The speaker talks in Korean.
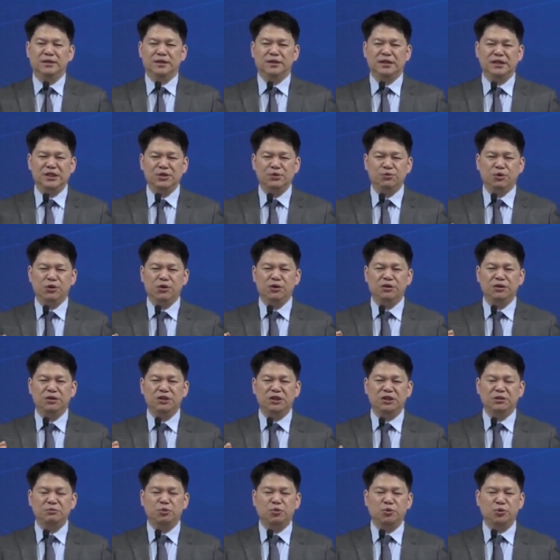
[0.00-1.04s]
2월
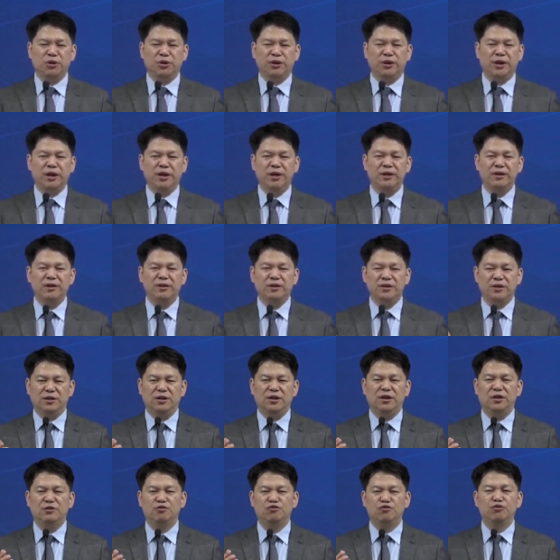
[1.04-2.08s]
15일에
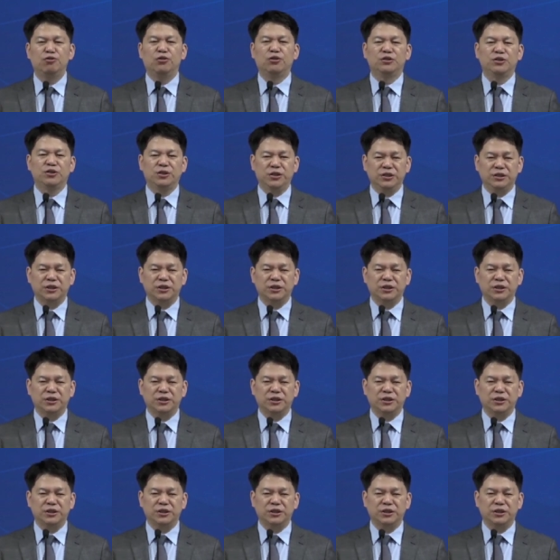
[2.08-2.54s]
6월절을